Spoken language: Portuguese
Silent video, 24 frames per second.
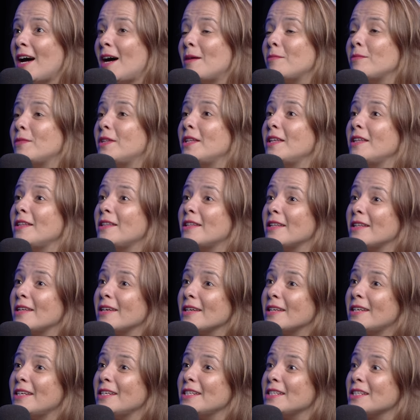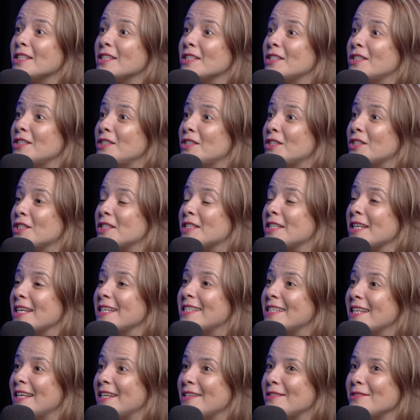À medida que estes
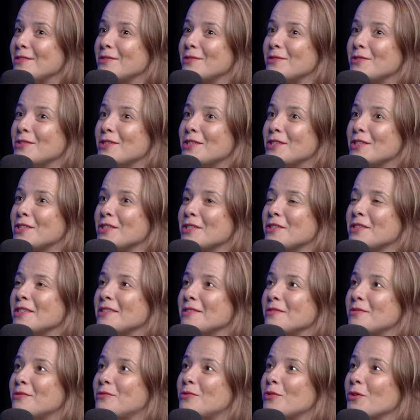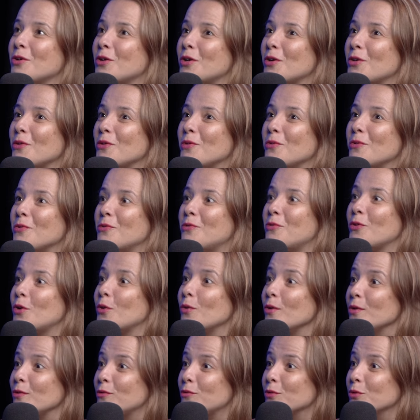seis anos ah, foram,
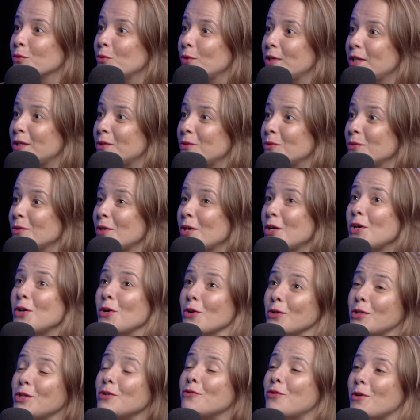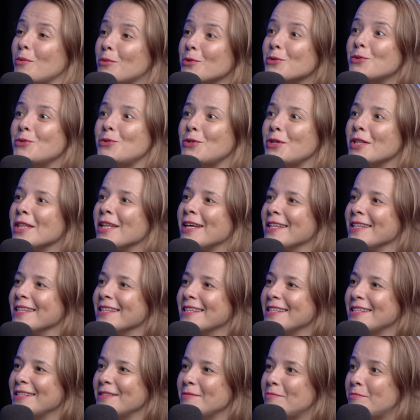foram evoluindo, eu tive a
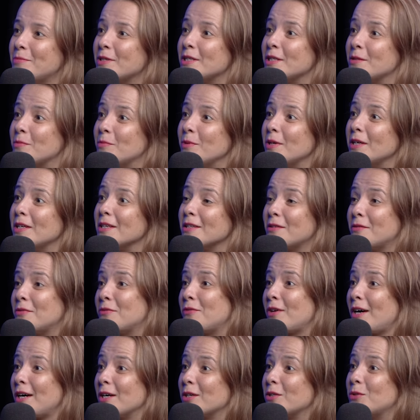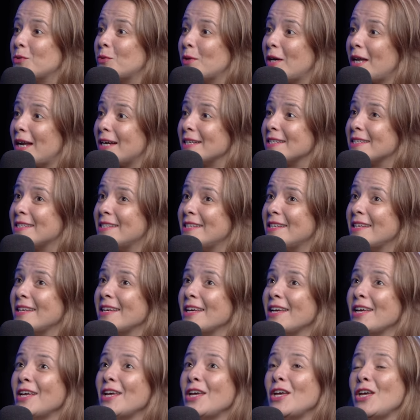oportunidade de perceber que de facto era assim,
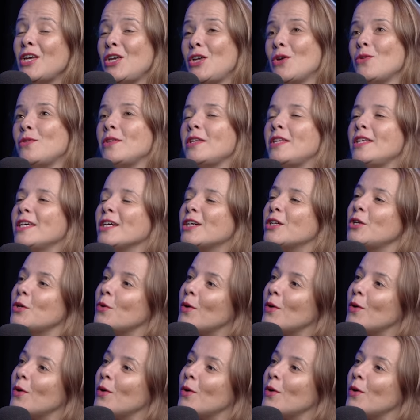e eu diria que